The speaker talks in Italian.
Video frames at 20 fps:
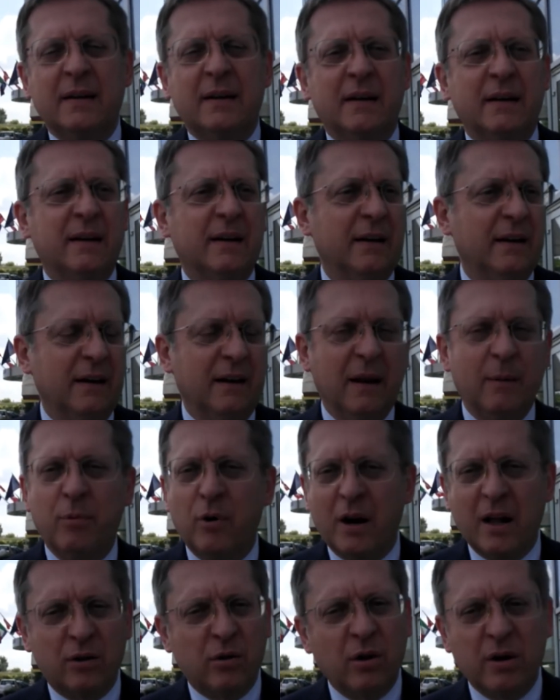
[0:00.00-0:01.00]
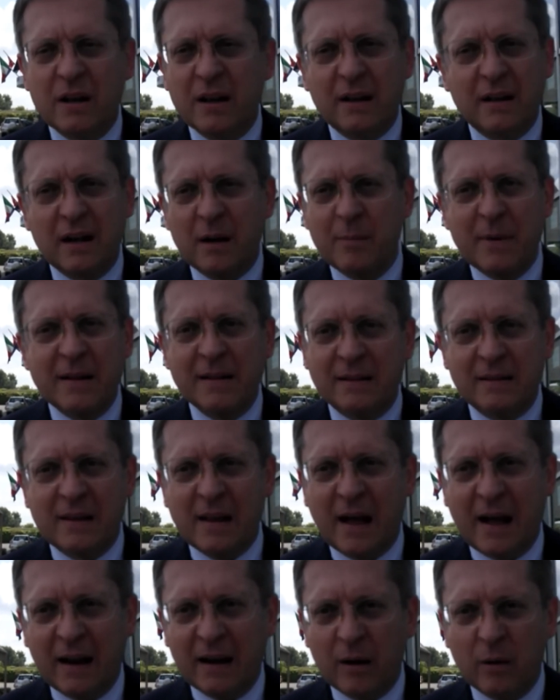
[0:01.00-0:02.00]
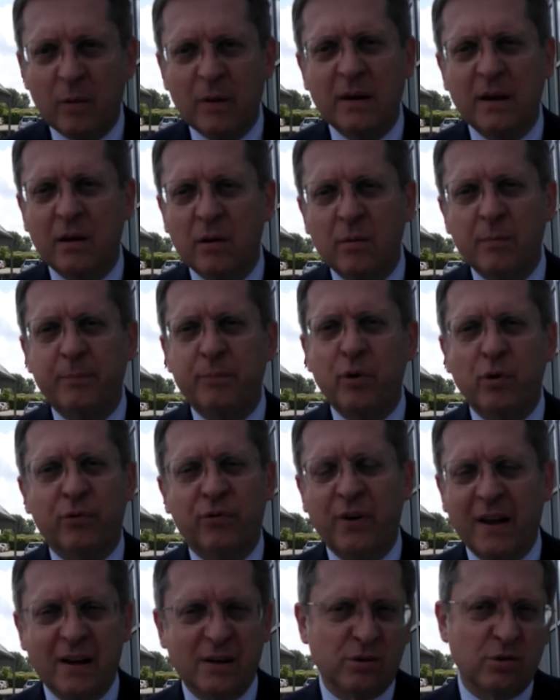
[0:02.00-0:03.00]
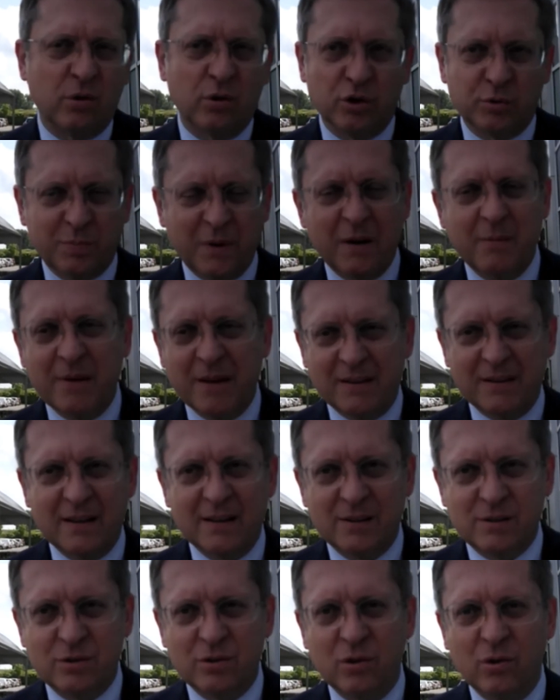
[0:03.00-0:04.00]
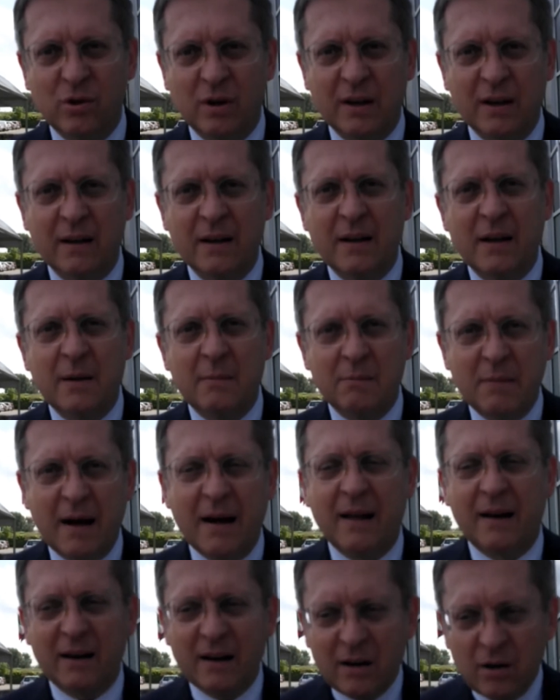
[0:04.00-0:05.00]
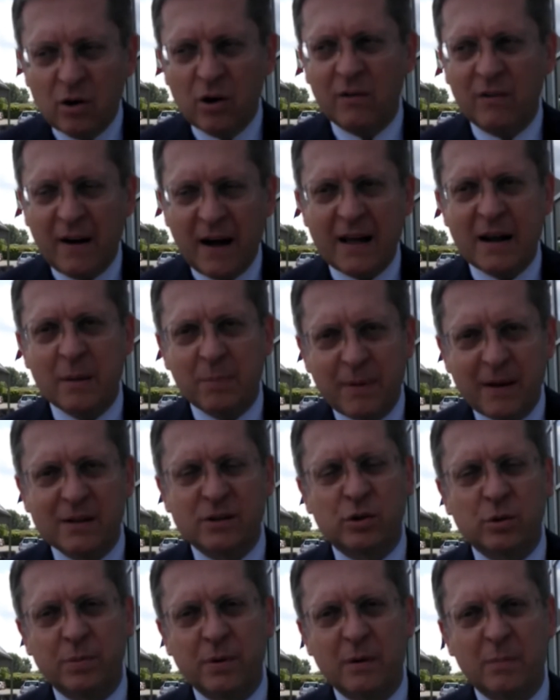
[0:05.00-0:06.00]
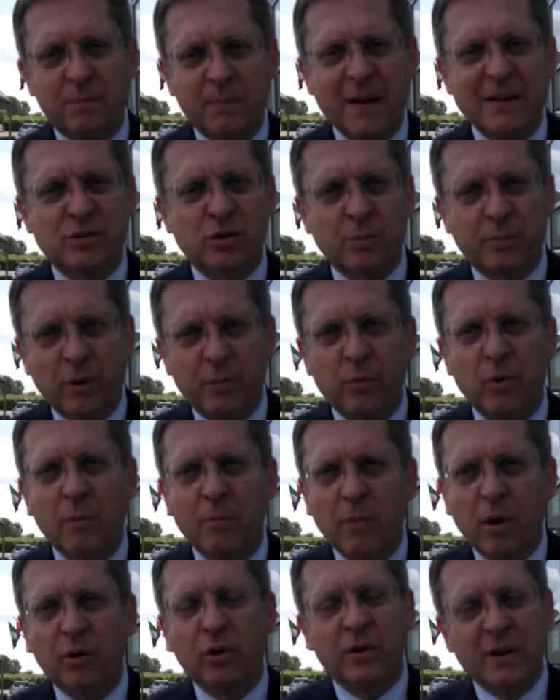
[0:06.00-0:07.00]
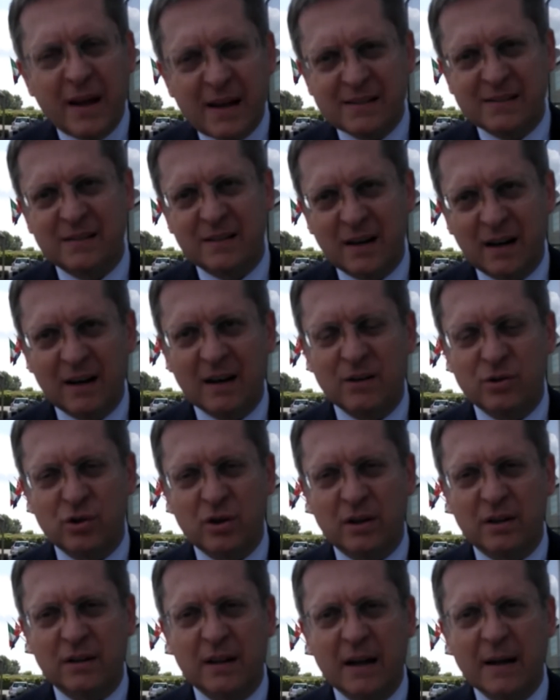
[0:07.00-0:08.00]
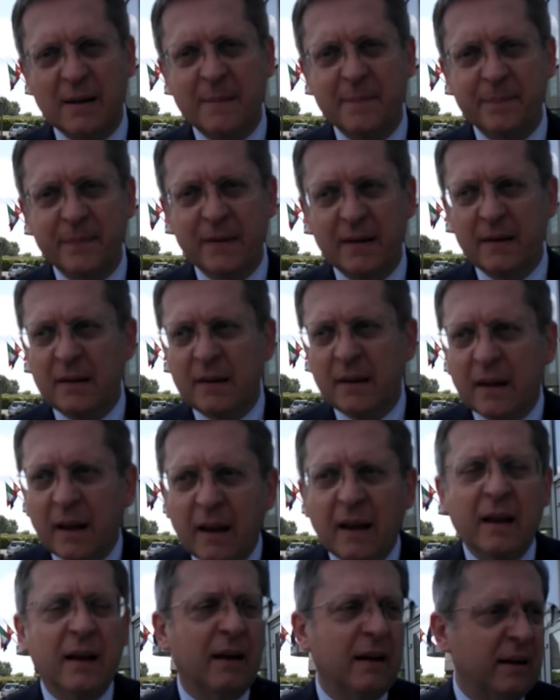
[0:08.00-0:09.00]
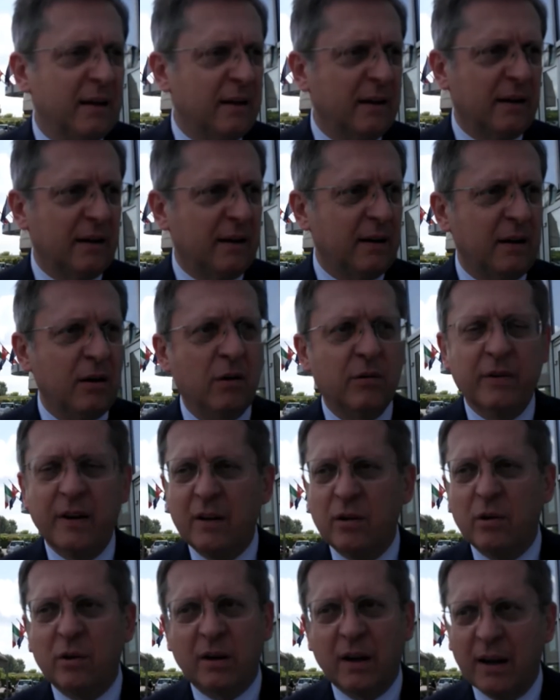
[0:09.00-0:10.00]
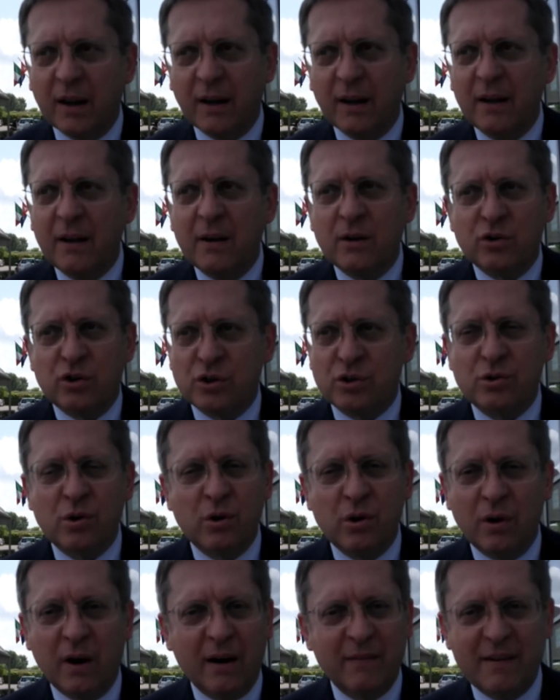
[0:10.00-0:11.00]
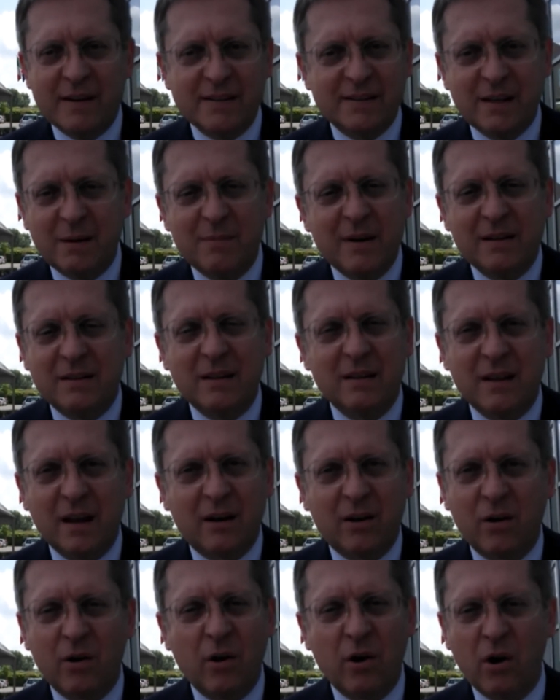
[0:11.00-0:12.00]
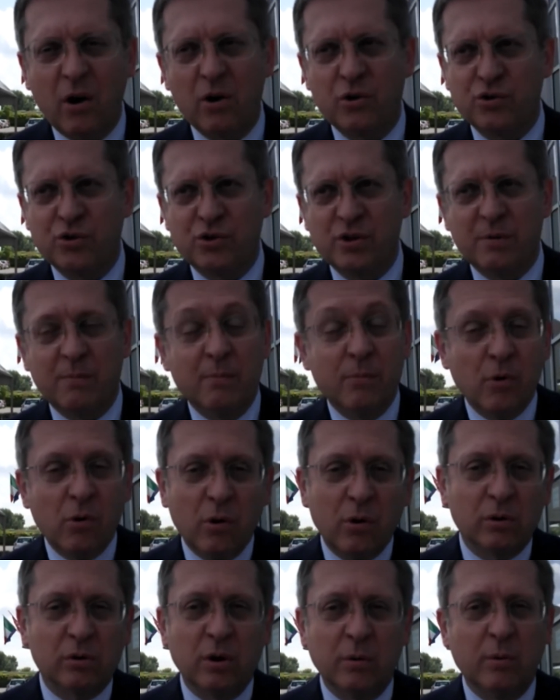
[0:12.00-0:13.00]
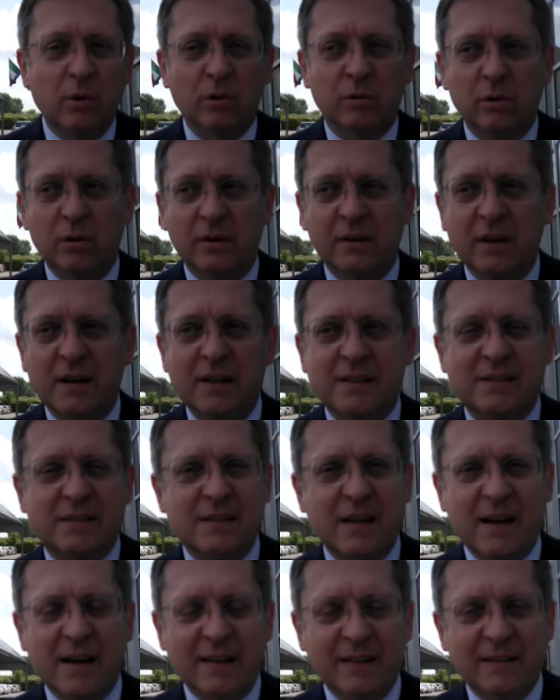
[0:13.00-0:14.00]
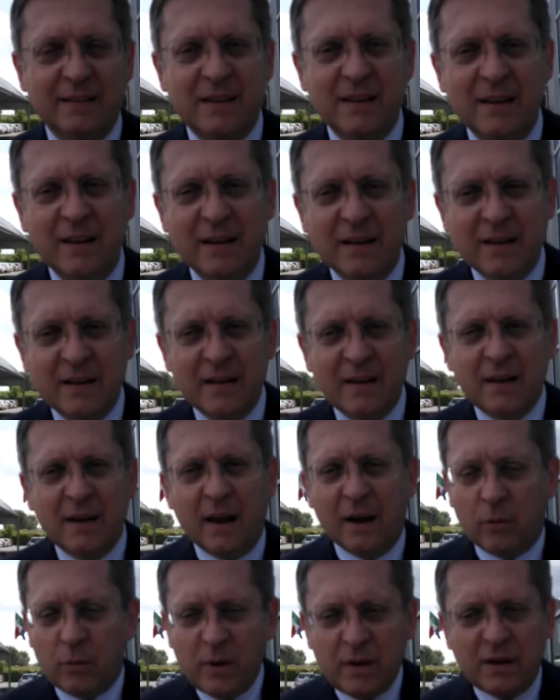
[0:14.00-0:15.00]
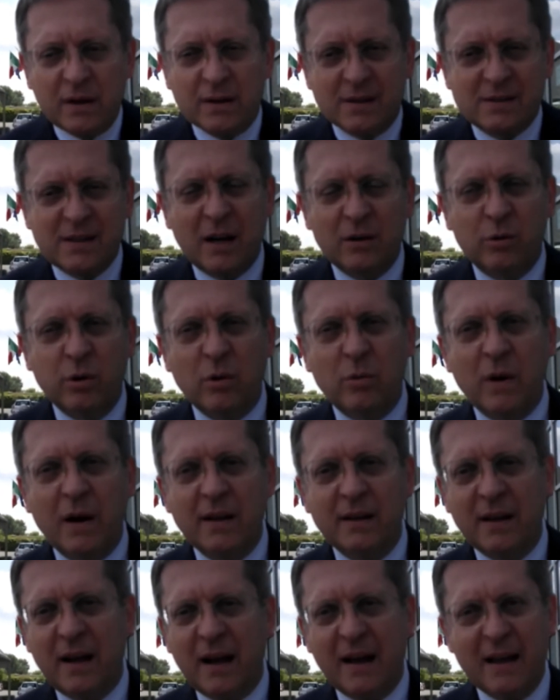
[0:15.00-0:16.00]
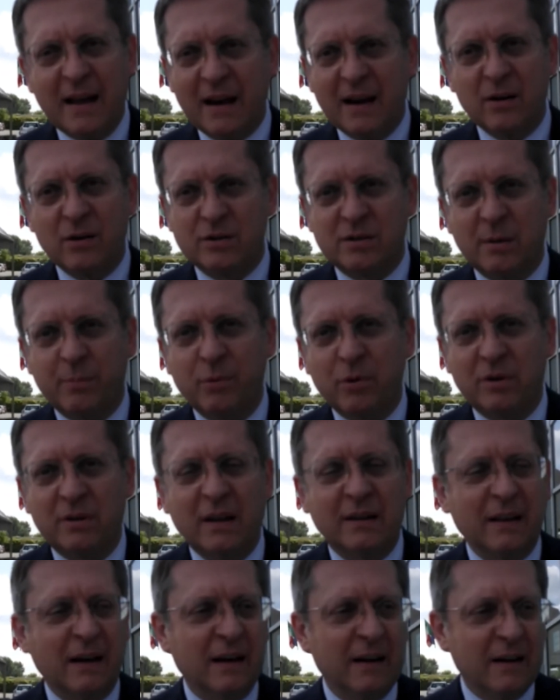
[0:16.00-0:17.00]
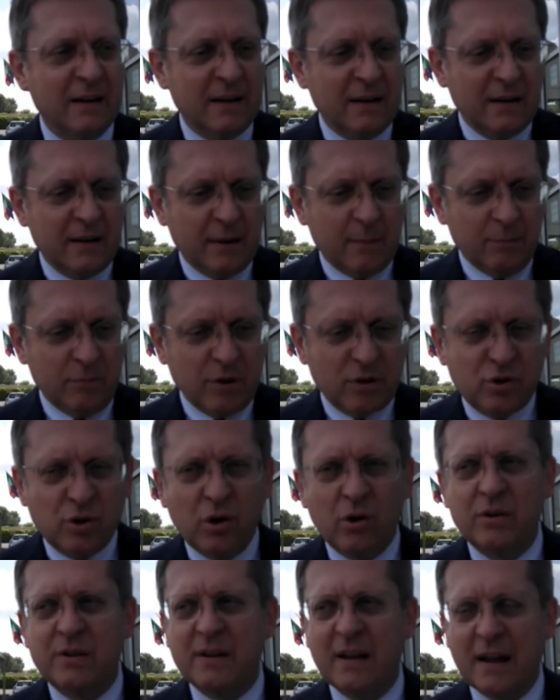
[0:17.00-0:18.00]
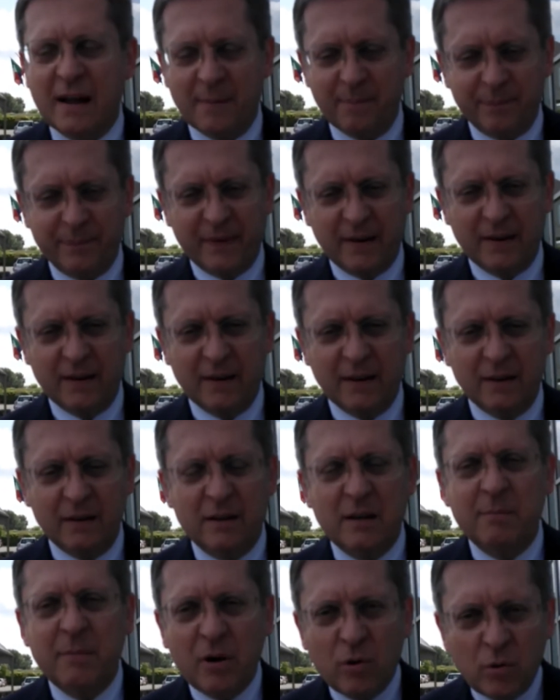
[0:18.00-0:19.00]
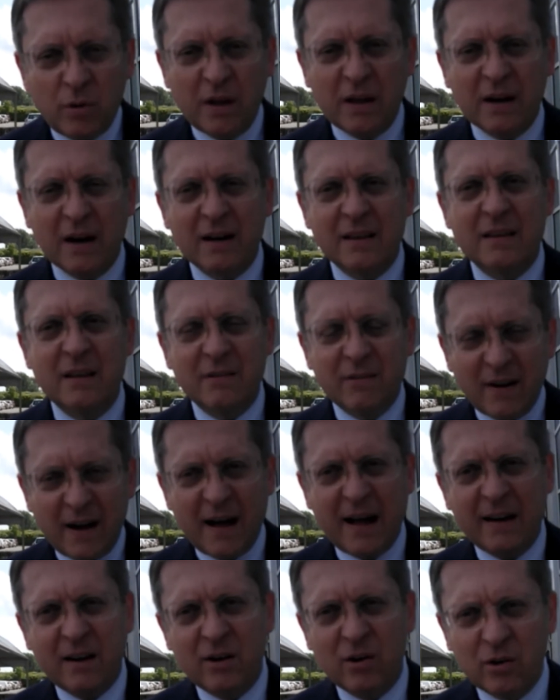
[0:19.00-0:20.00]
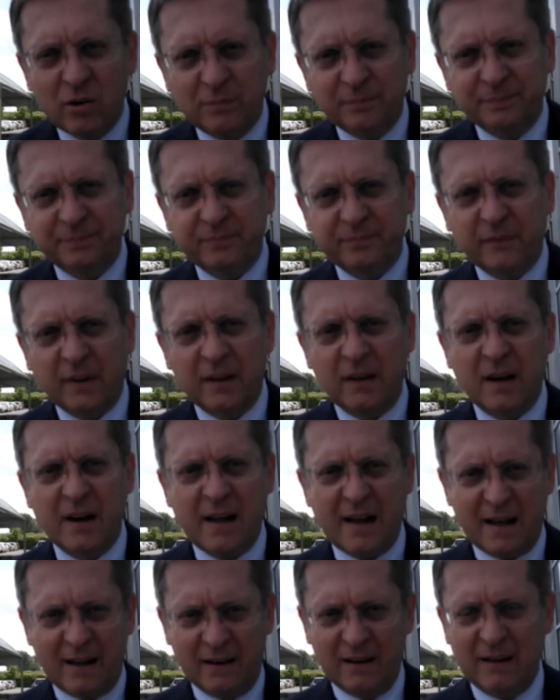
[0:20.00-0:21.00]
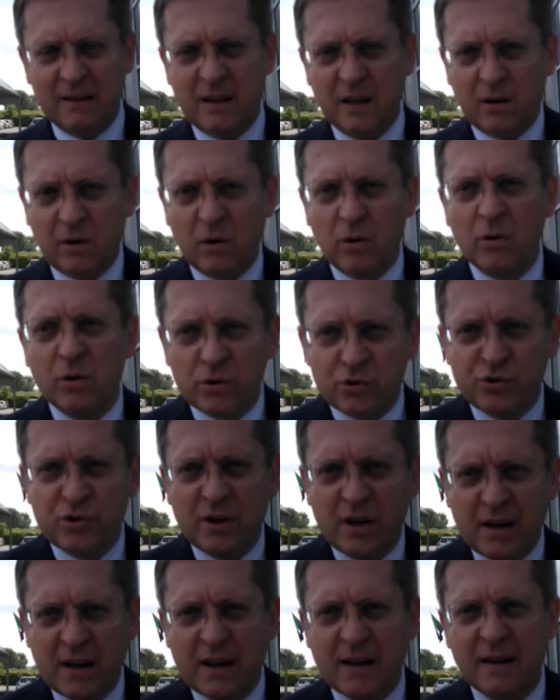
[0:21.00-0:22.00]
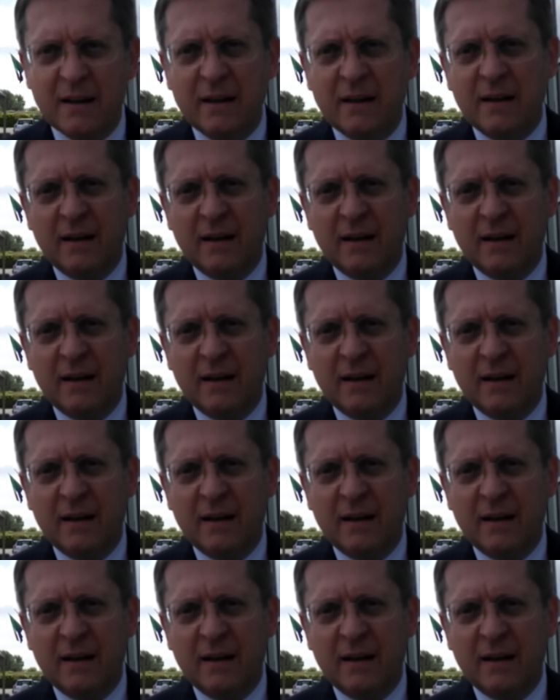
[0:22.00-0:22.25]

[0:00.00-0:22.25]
eh, laboratori incrementali, quindi non più fare solo sperimentazioni, ma rinnovare pezzo per pezzo proprio il modo d'essere delle città e eh, io vedo che ci sono avanzamenti tecnologici molto molto interessanti e quindi il salto di qualità è alla nostra portata bisogna eh, diminuire il divario tra le tecnologie,